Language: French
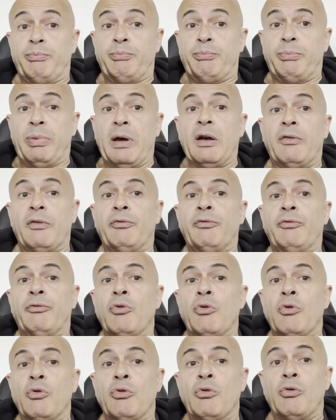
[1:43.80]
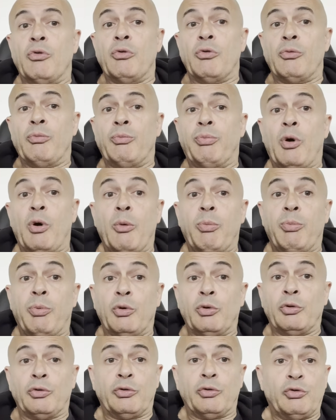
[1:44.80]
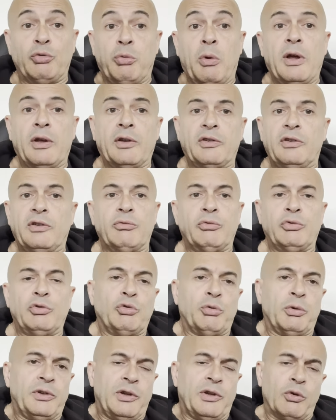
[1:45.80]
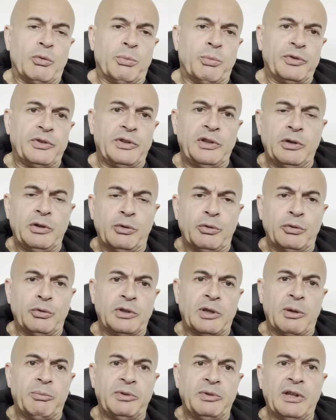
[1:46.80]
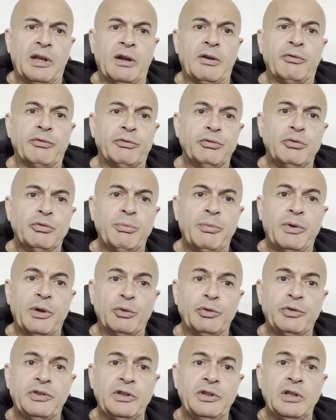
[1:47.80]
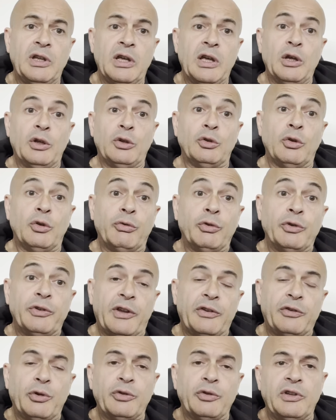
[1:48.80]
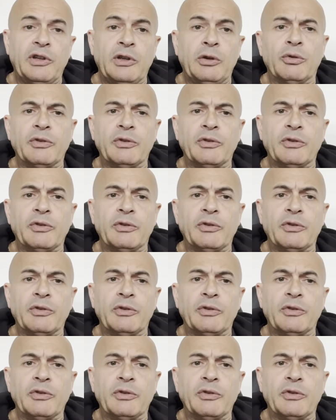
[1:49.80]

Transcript: par vos propres soins, si vous souhaitez augmenter le capital vous, mais aussi de vos associés.